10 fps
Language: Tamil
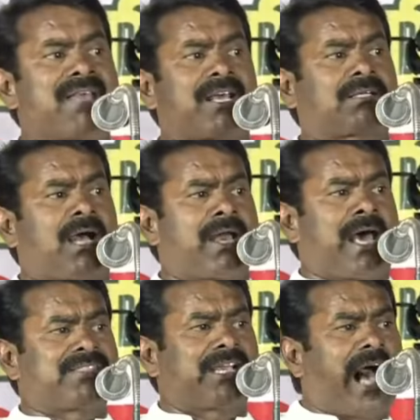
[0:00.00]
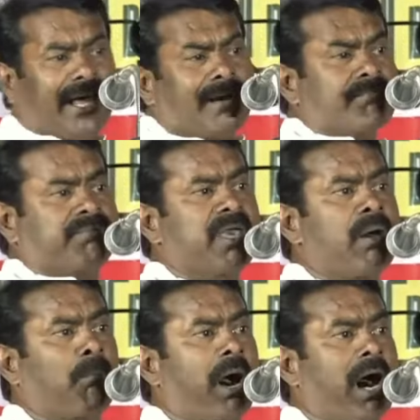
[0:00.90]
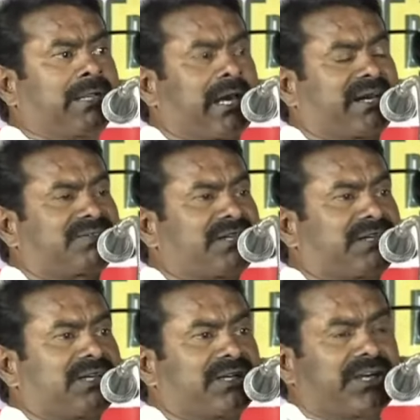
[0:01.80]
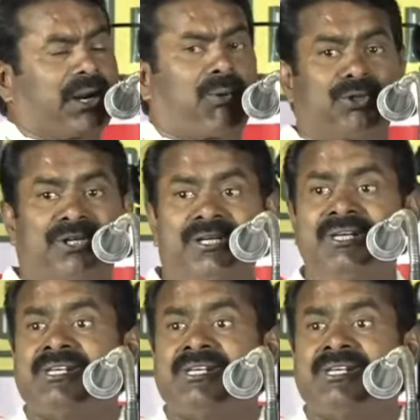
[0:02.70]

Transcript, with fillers: அதற்கான அதிகாரம் மாநில அரசிற்கு இருக்கிற போது